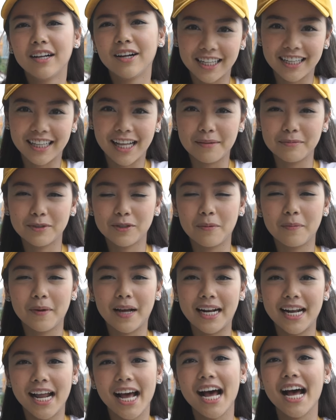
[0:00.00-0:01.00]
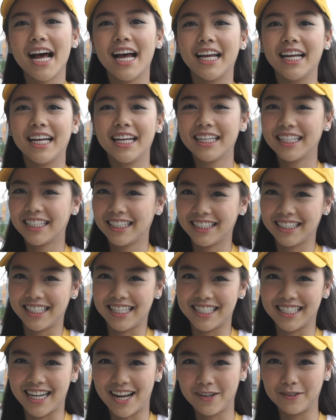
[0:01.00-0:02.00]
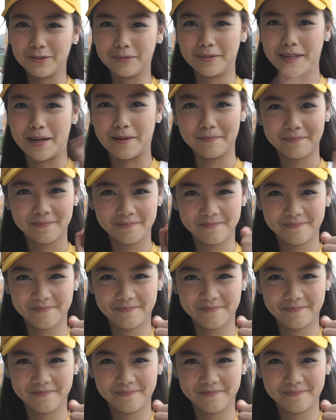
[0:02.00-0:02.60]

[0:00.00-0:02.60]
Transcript: ติดตามชมกันได้ชัยชนะของจำแจม